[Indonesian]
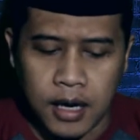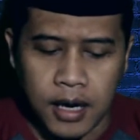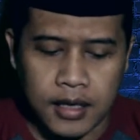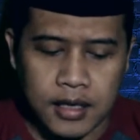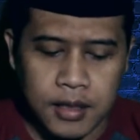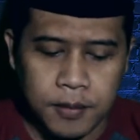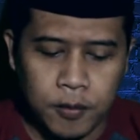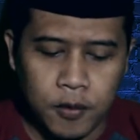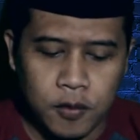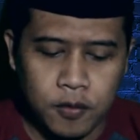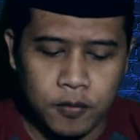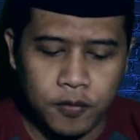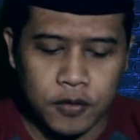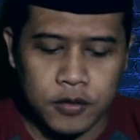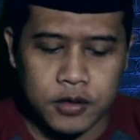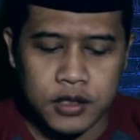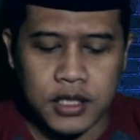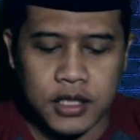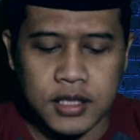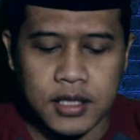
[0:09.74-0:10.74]
Adapun
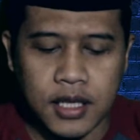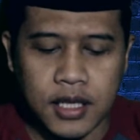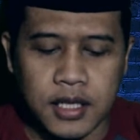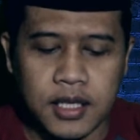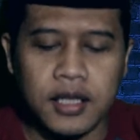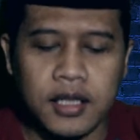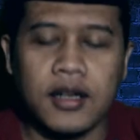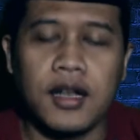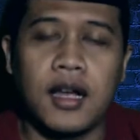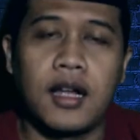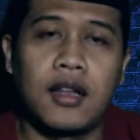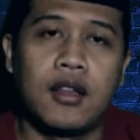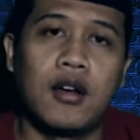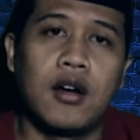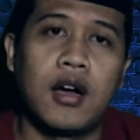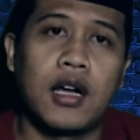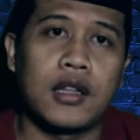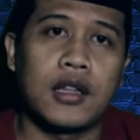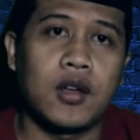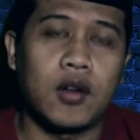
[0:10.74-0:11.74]
fungsi dari riadoh
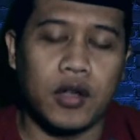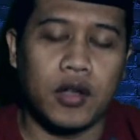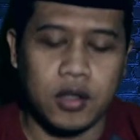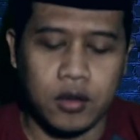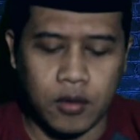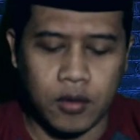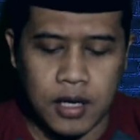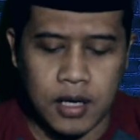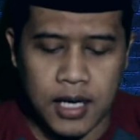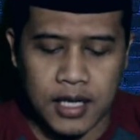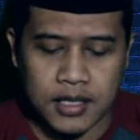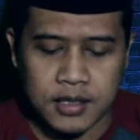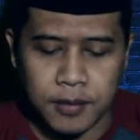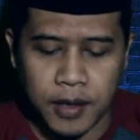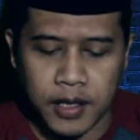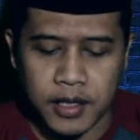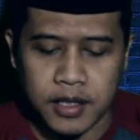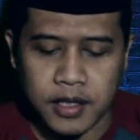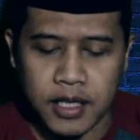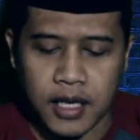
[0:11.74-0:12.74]
atau ritual
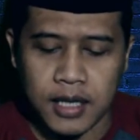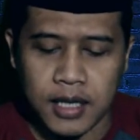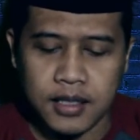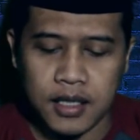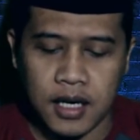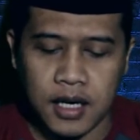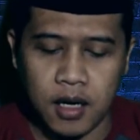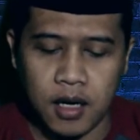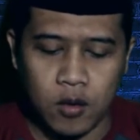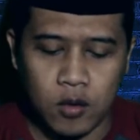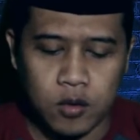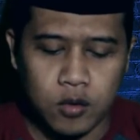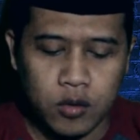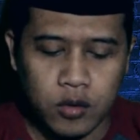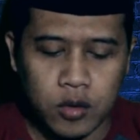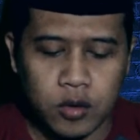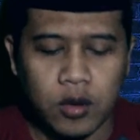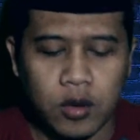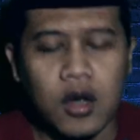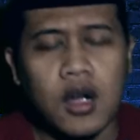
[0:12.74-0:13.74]
asma ini adalah
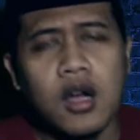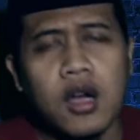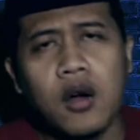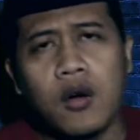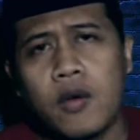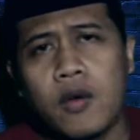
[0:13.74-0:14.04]
untuk